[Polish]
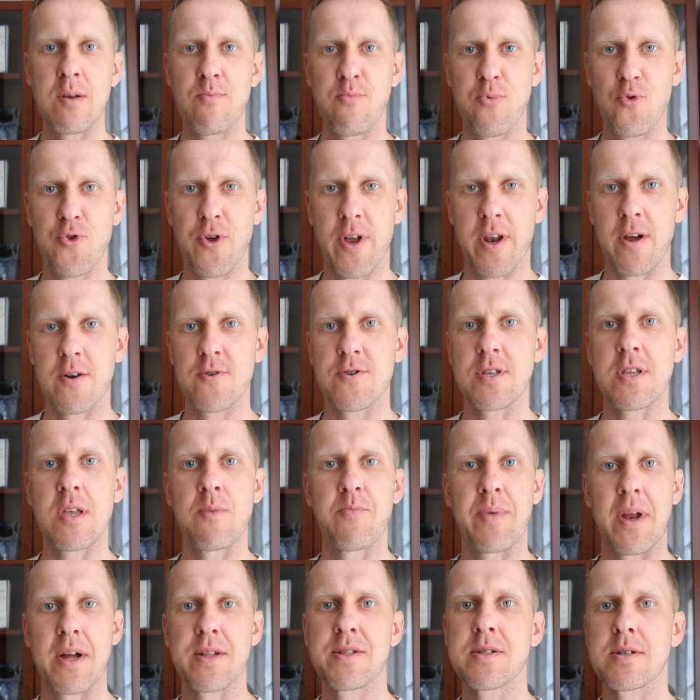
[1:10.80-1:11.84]
i półtora godzinki
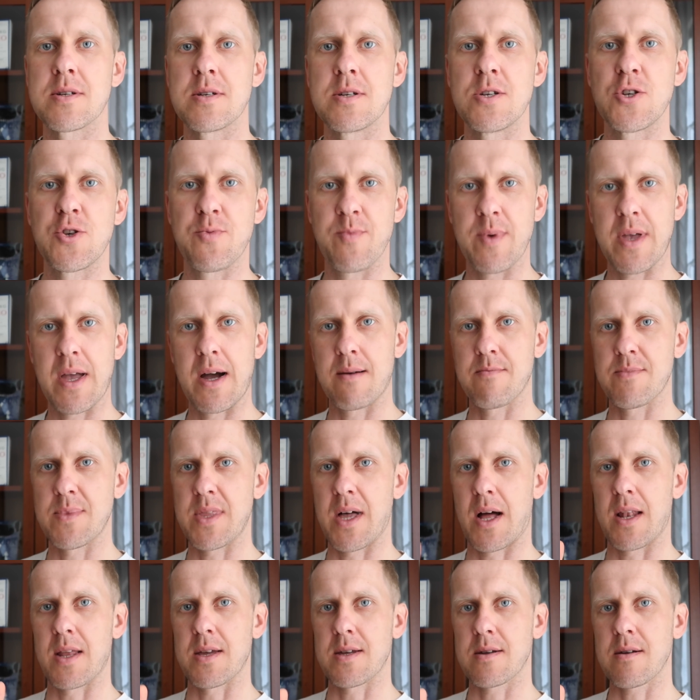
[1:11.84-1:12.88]
pracy i śmigam
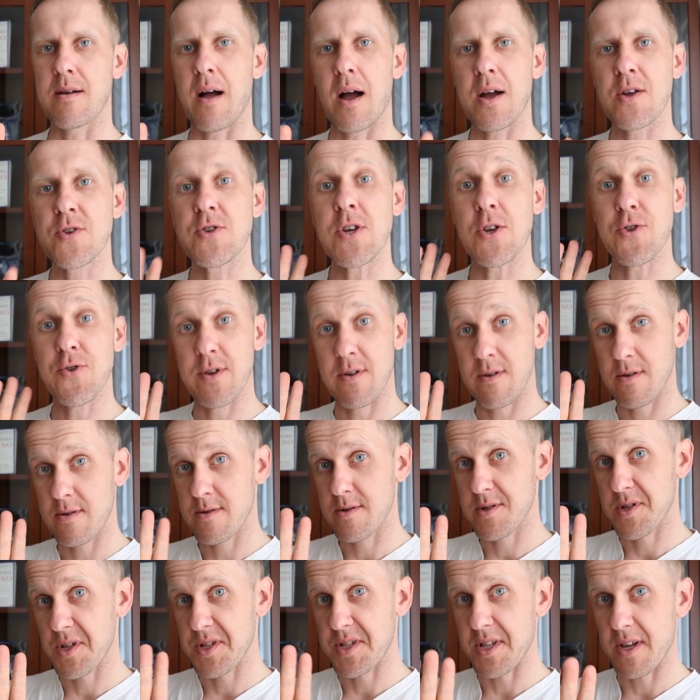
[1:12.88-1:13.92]
dalej. A gdzie to
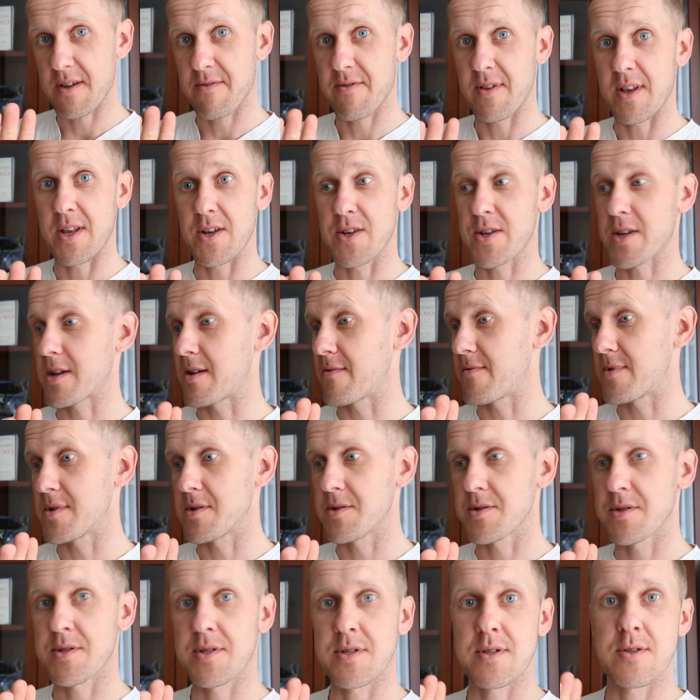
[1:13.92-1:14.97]
za chwileczkę,
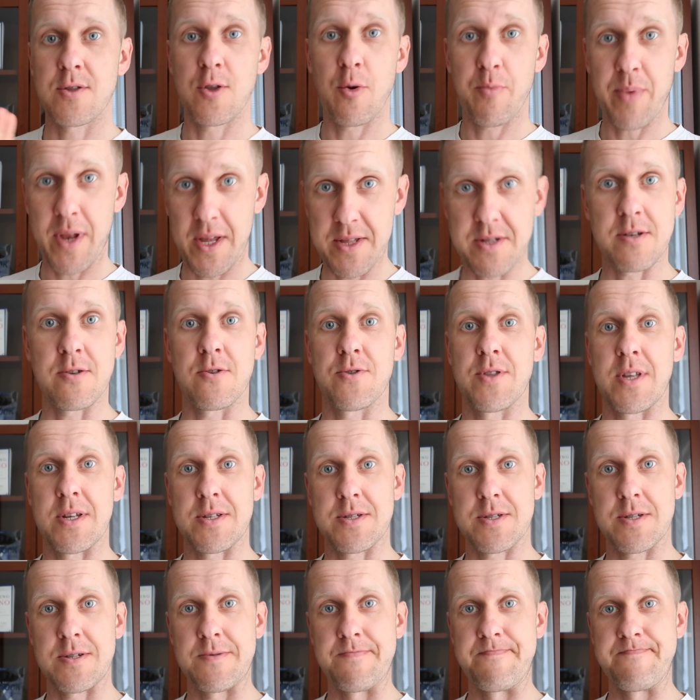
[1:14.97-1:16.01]
więc do pracy
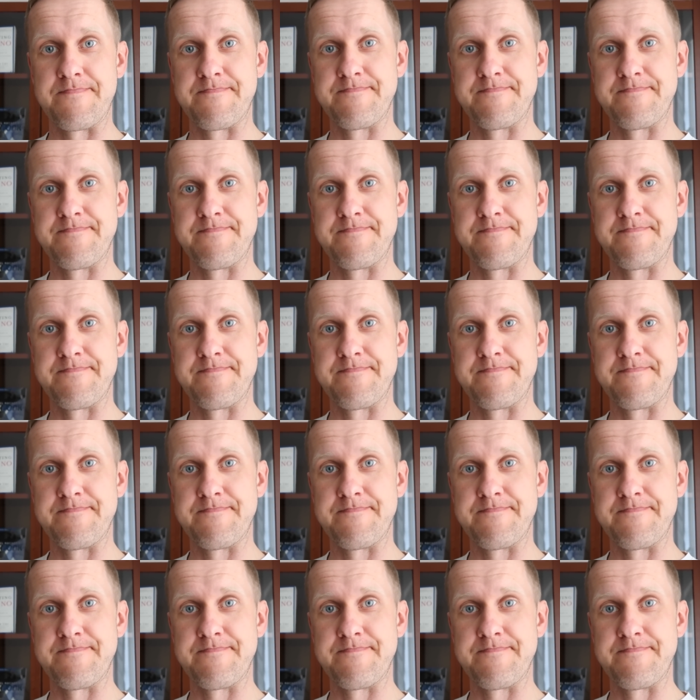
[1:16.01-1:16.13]
rodacy.